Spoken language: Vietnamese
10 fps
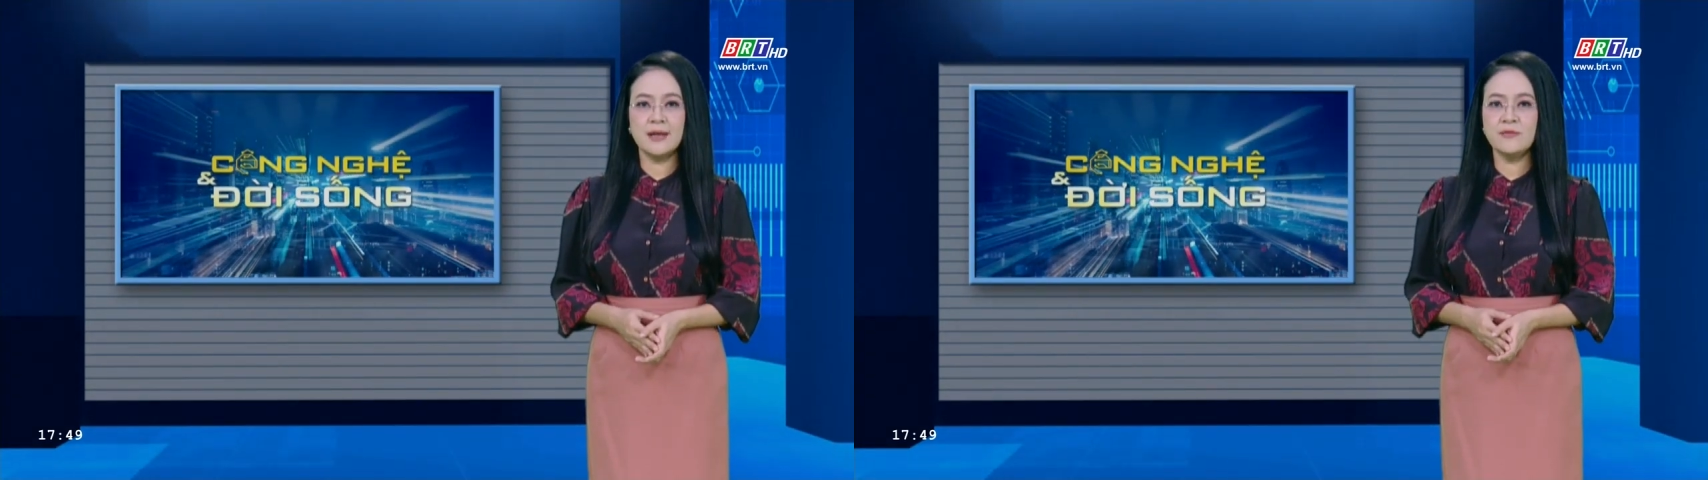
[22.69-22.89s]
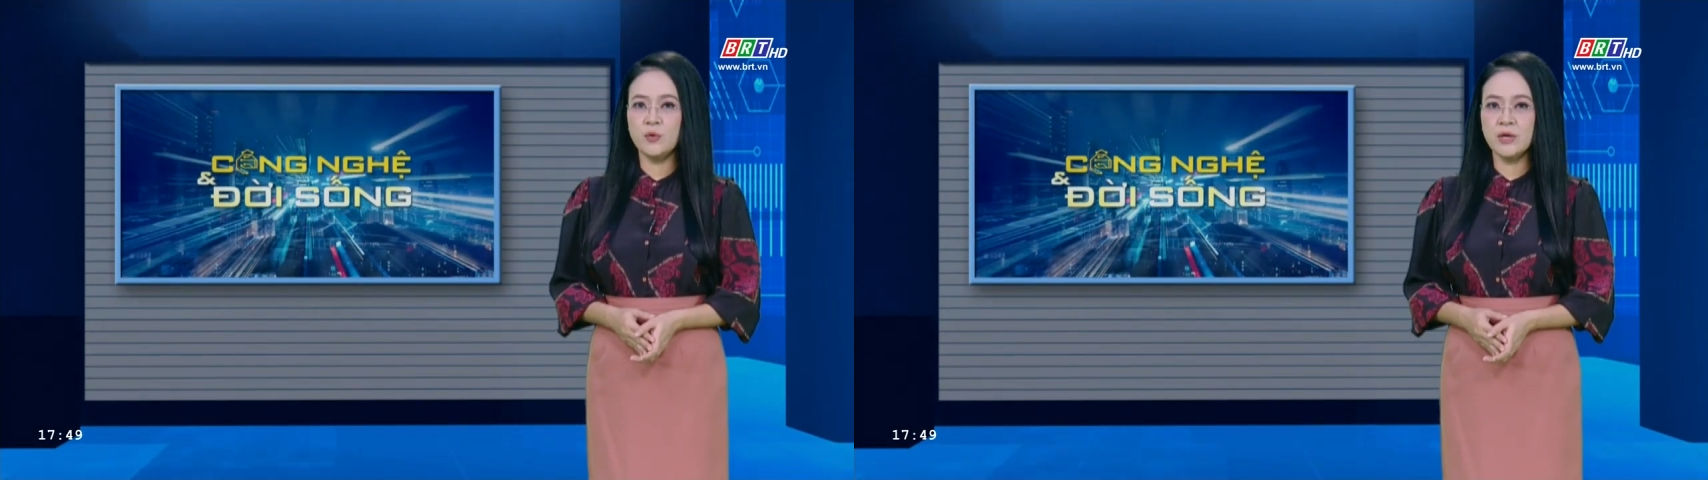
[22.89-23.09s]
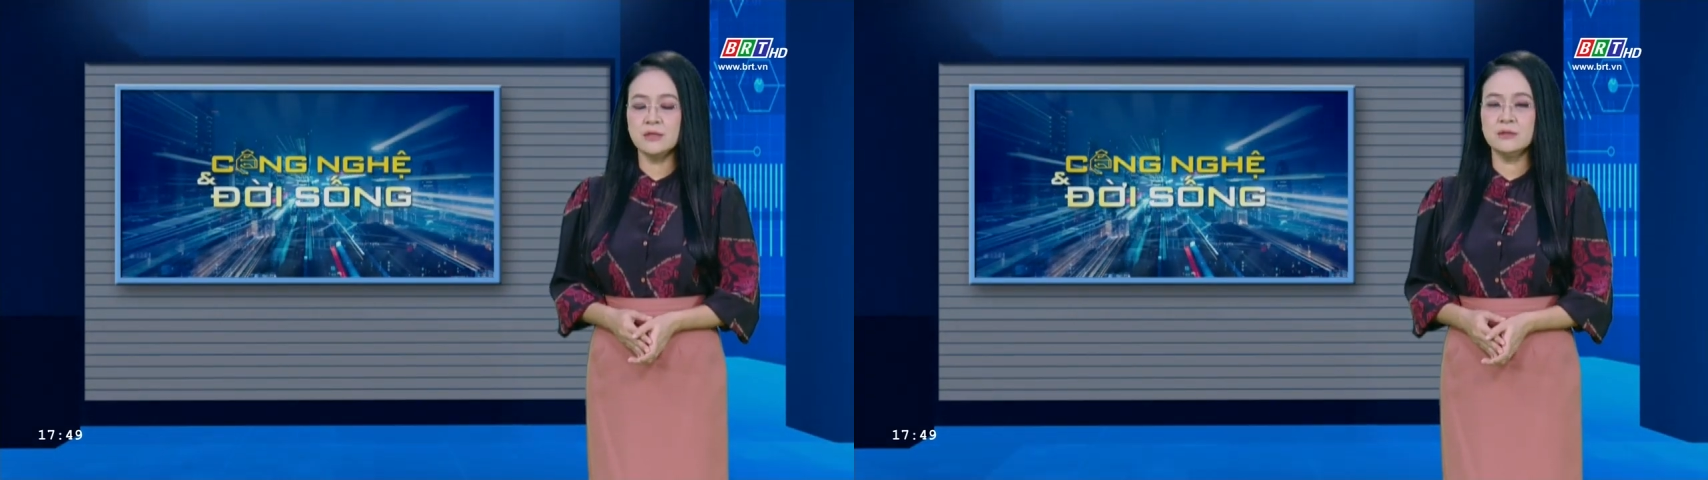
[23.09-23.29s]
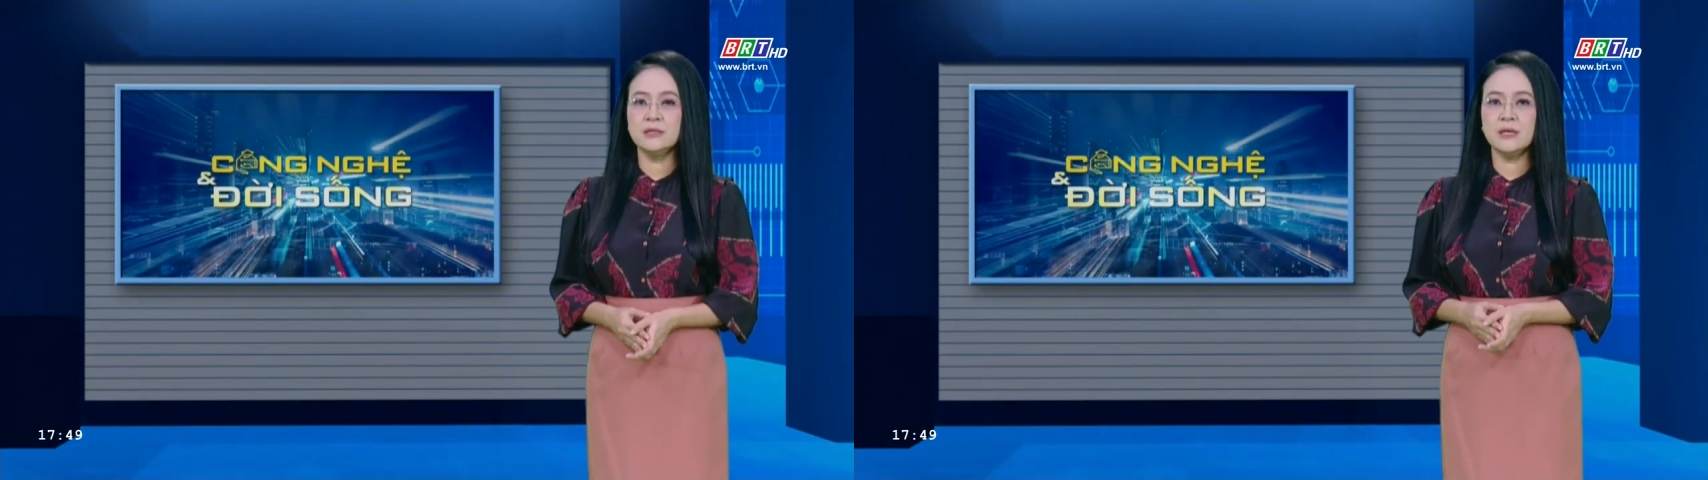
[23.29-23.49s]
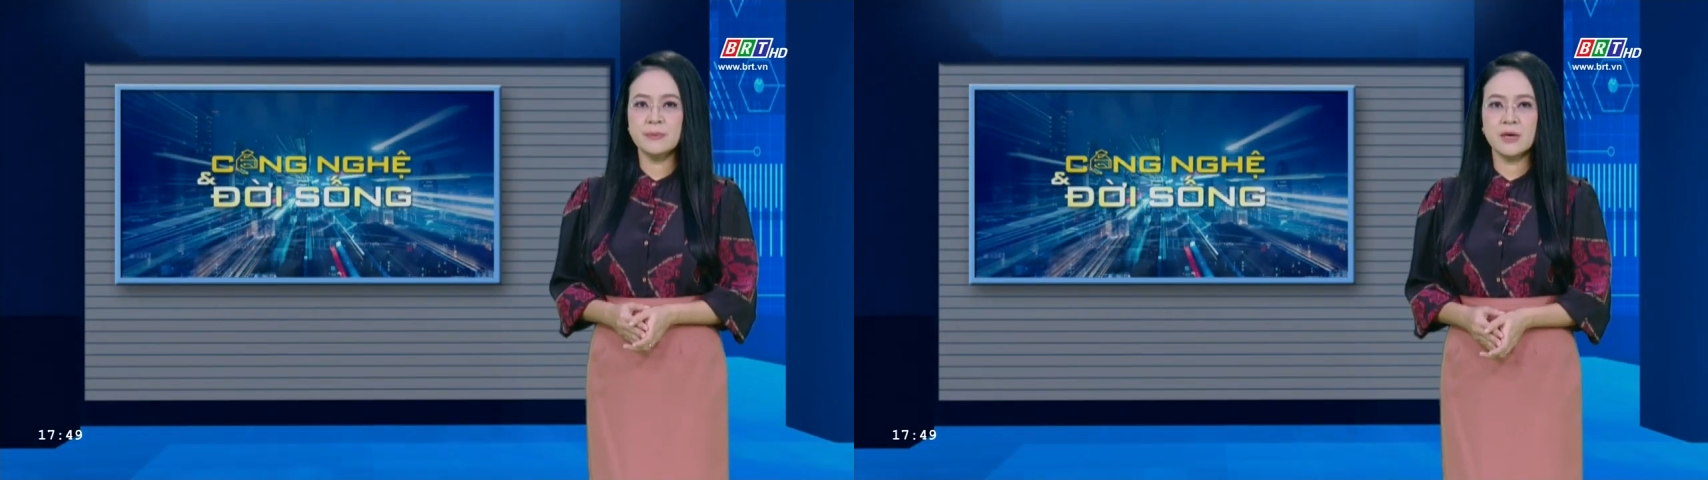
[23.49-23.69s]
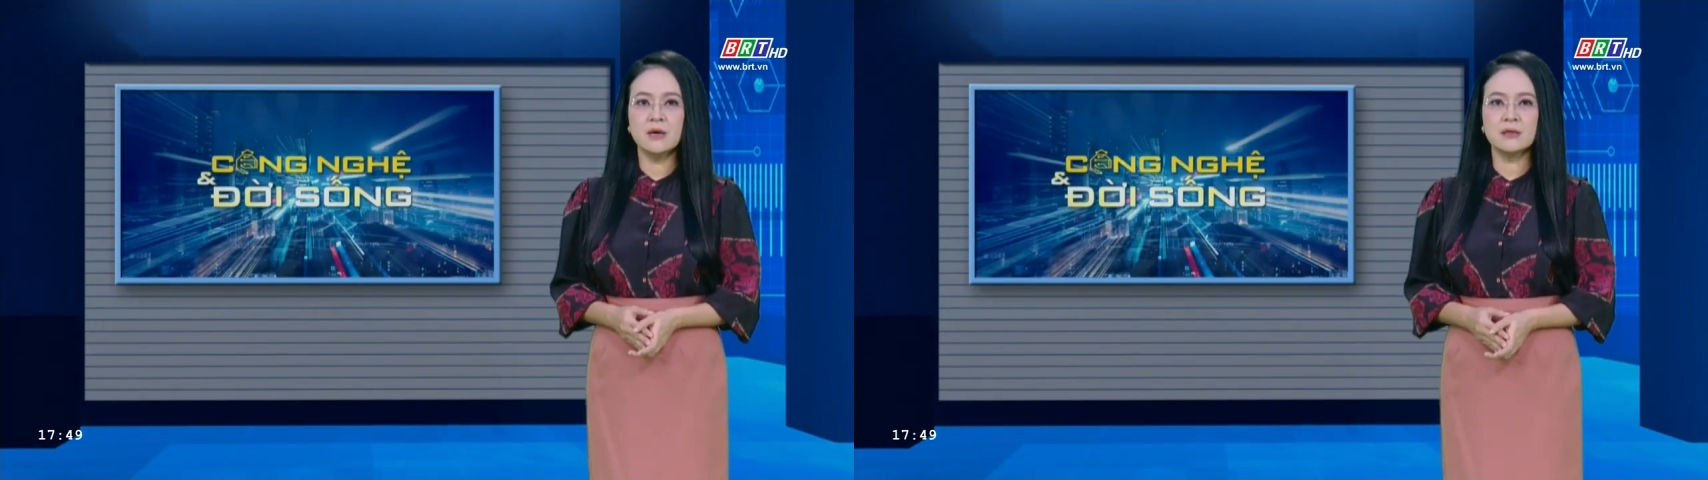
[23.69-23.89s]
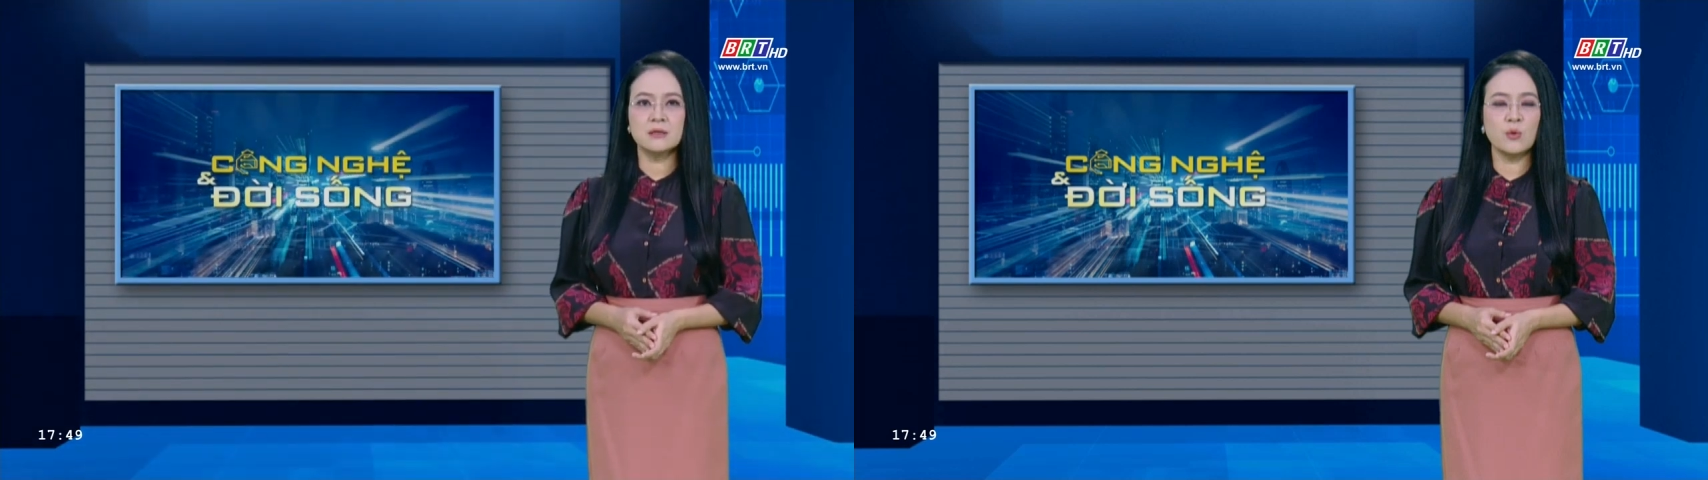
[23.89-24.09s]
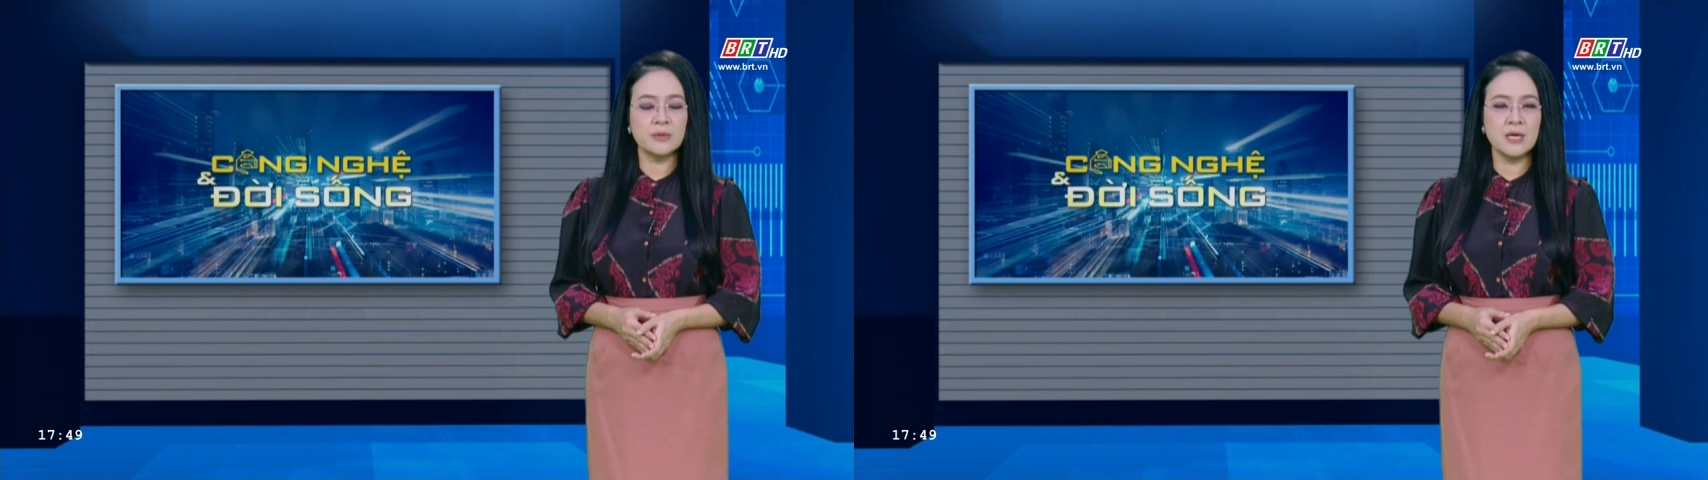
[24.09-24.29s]
để phụ nữ tiếp
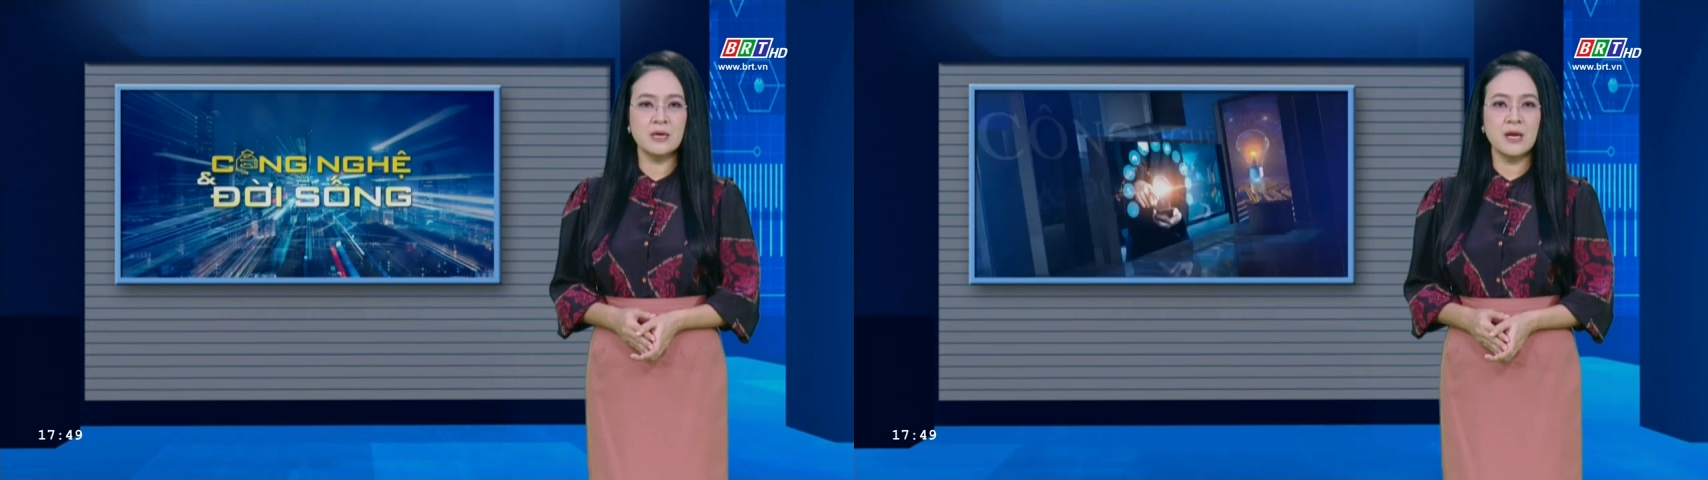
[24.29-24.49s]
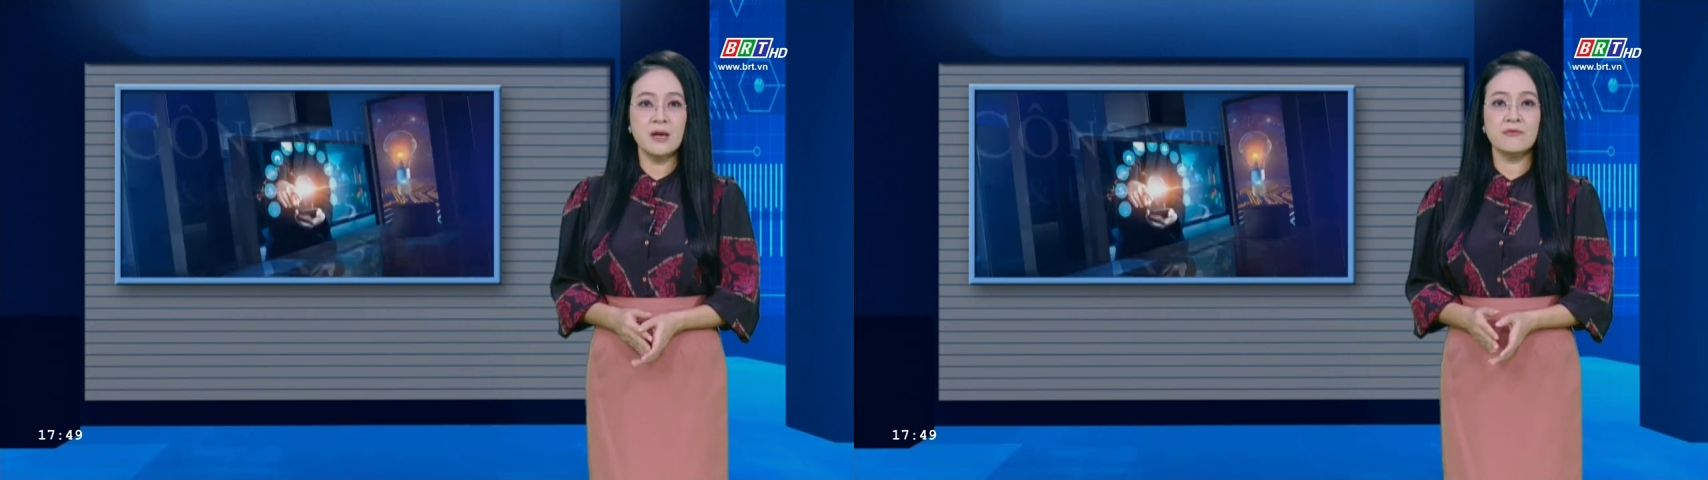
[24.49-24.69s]
cận thông tin